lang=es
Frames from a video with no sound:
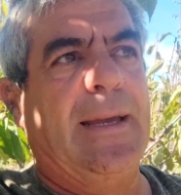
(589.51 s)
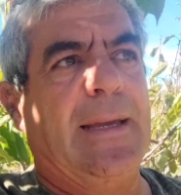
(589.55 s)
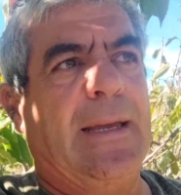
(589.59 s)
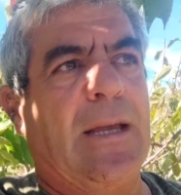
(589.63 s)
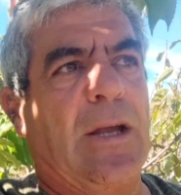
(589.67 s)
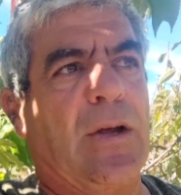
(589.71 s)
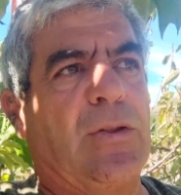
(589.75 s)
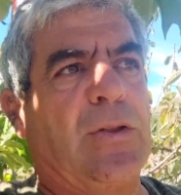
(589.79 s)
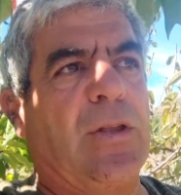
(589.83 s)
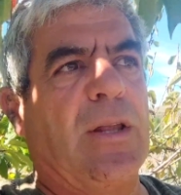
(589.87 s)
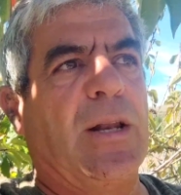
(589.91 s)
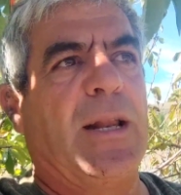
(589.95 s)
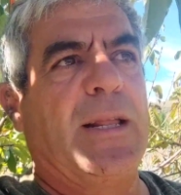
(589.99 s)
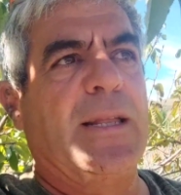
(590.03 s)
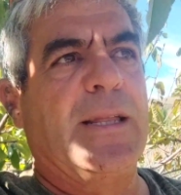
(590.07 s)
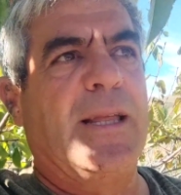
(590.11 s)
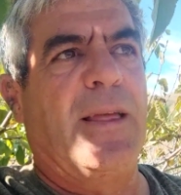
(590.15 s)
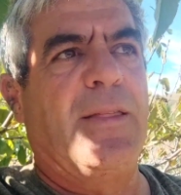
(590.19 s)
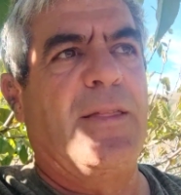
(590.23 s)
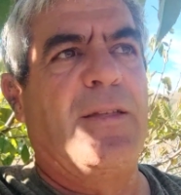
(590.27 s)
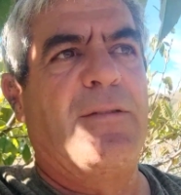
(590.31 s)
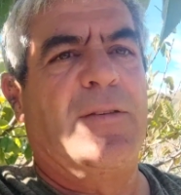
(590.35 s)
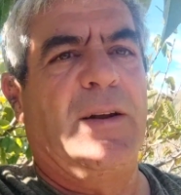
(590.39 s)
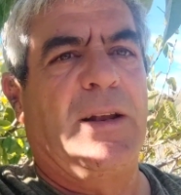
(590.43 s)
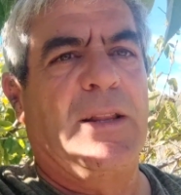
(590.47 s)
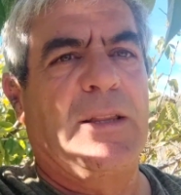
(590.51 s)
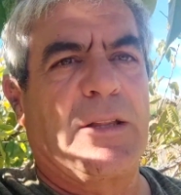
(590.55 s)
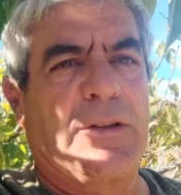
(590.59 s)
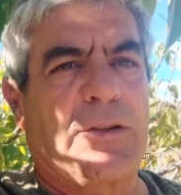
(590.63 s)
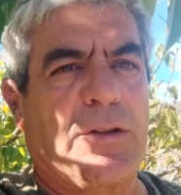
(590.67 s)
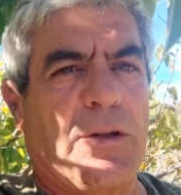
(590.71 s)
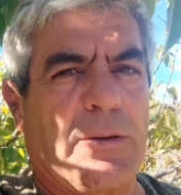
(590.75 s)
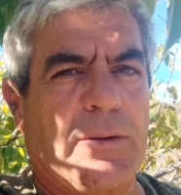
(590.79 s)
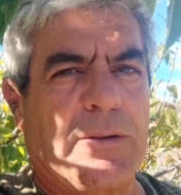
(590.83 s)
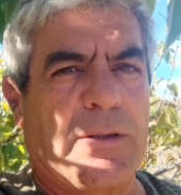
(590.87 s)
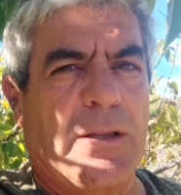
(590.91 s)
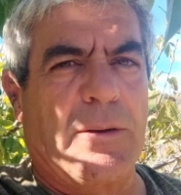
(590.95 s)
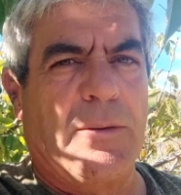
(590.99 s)
y ya tiene allí es diferente
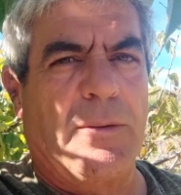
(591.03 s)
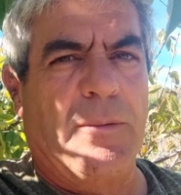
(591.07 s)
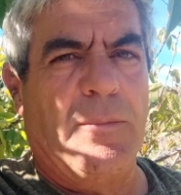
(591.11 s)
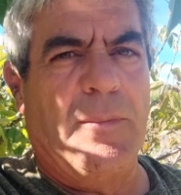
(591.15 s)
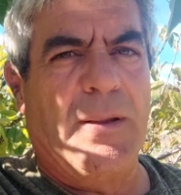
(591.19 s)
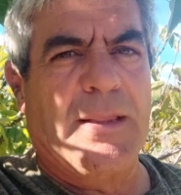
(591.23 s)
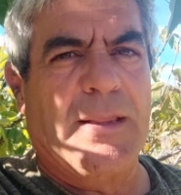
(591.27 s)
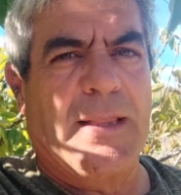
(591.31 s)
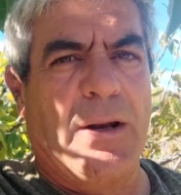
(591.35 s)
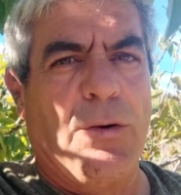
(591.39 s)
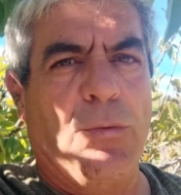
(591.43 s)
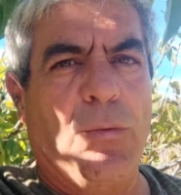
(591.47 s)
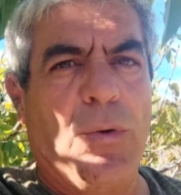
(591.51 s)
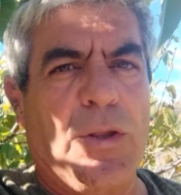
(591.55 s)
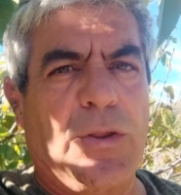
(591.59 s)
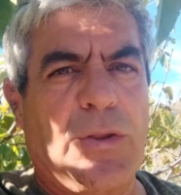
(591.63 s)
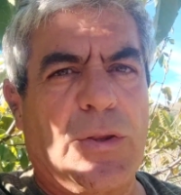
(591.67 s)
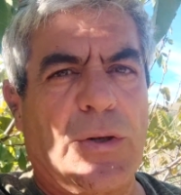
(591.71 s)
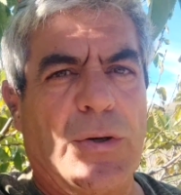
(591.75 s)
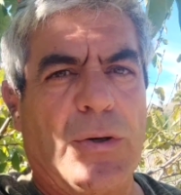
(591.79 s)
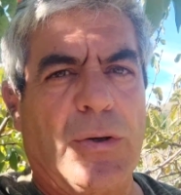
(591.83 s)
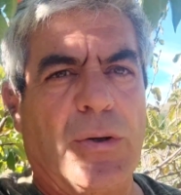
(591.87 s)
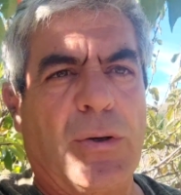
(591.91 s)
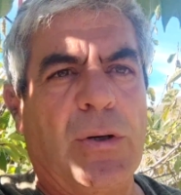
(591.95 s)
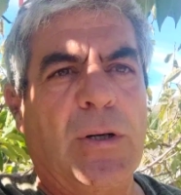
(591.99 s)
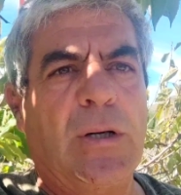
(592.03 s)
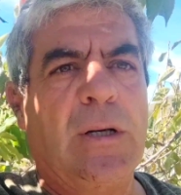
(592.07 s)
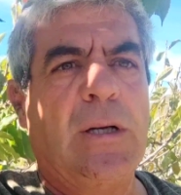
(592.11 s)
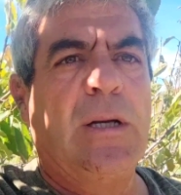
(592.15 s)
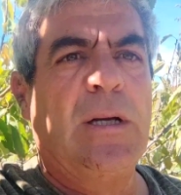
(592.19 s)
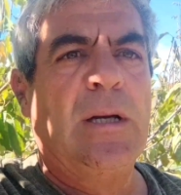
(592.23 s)
totalmente al nuestro.